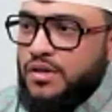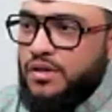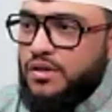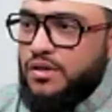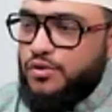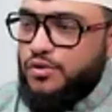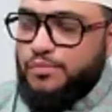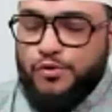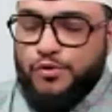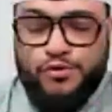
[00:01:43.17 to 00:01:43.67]

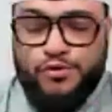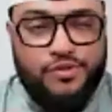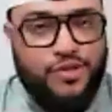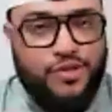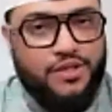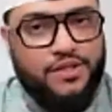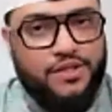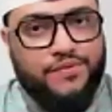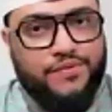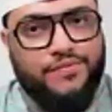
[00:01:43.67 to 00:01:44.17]
উপস্থিত
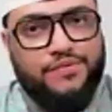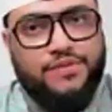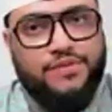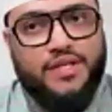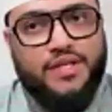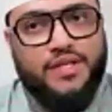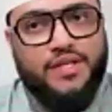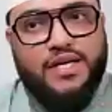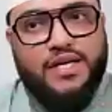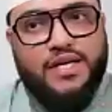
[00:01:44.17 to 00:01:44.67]

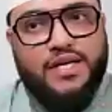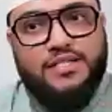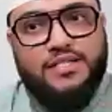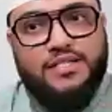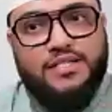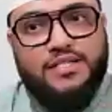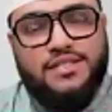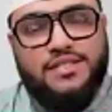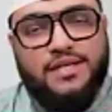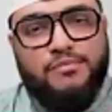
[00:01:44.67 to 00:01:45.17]
দেশ
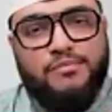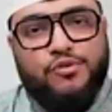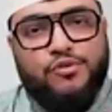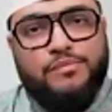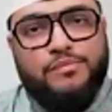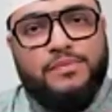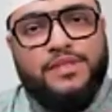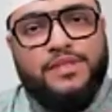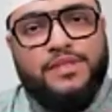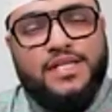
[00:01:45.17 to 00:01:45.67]
এবং
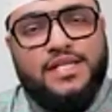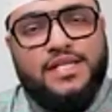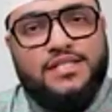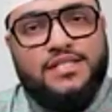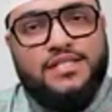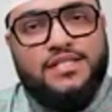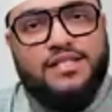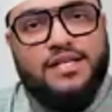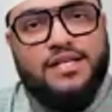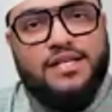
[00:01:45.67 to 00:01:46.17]
বিদেশ থেকে
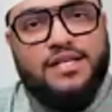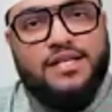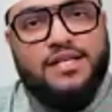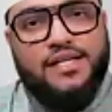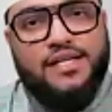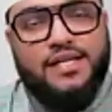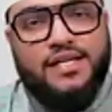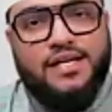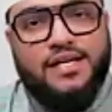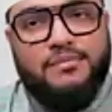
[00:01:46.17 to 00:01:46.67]

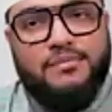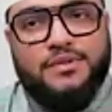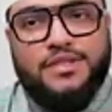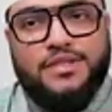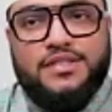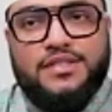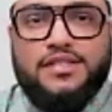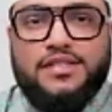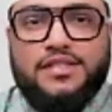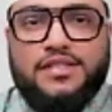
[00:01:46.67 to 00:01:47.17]
আমাদের সাথে
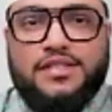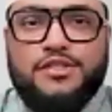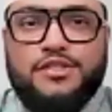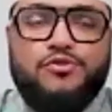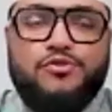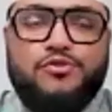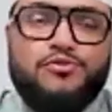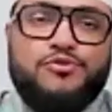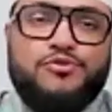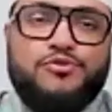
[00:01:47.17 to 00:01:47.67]
সংযুক্ত
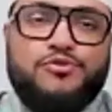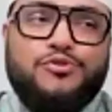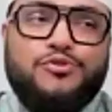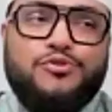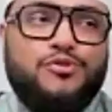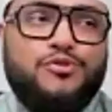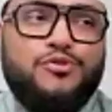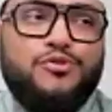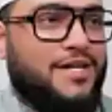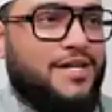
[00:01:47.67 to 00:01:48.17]

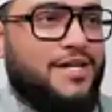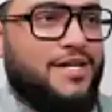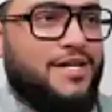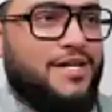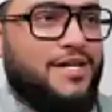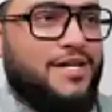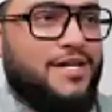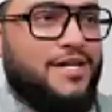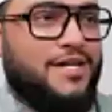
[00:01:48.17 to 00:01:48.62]
আশেকে রসুল